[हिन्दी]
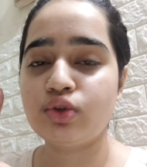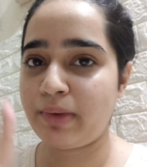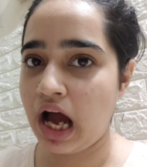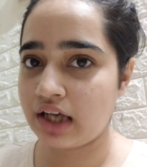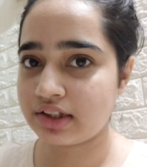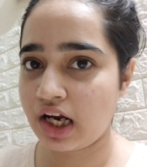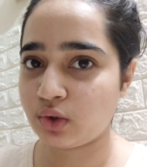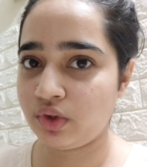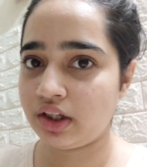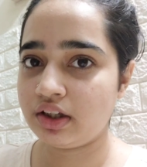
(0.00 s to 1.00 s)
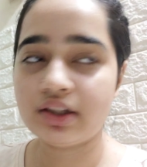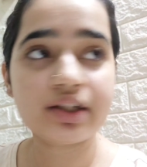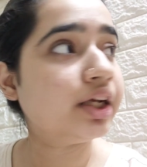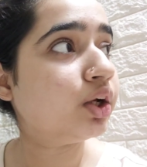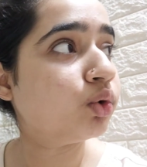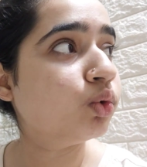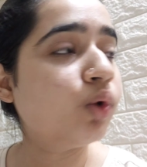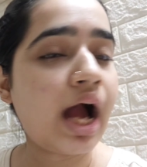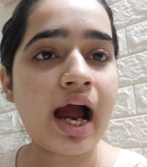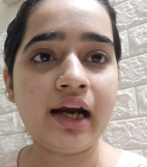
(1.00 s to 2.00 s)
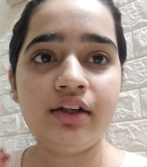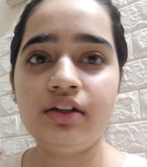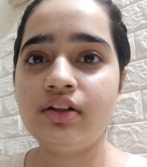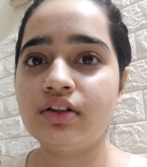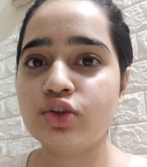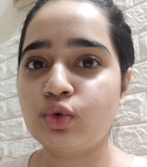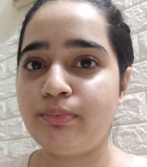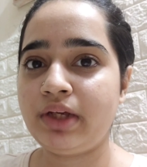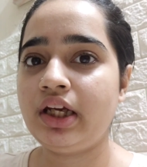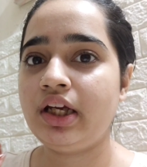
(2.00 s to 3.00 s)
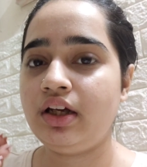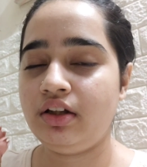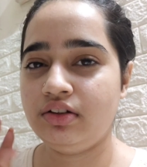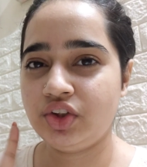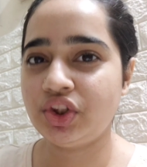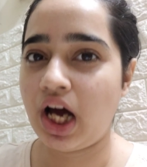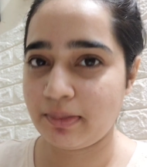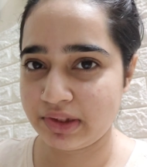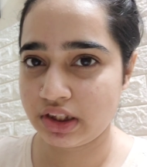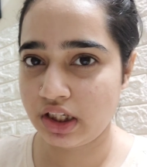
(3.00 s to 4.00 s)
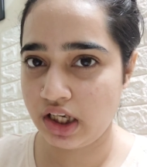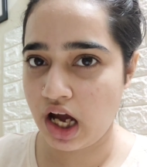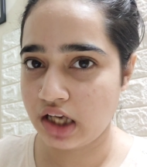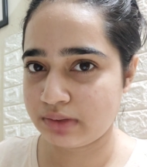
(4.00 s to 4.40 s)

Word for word: सो मैं आज रात को निकल रही हूँ एंड सुबह चार बजे के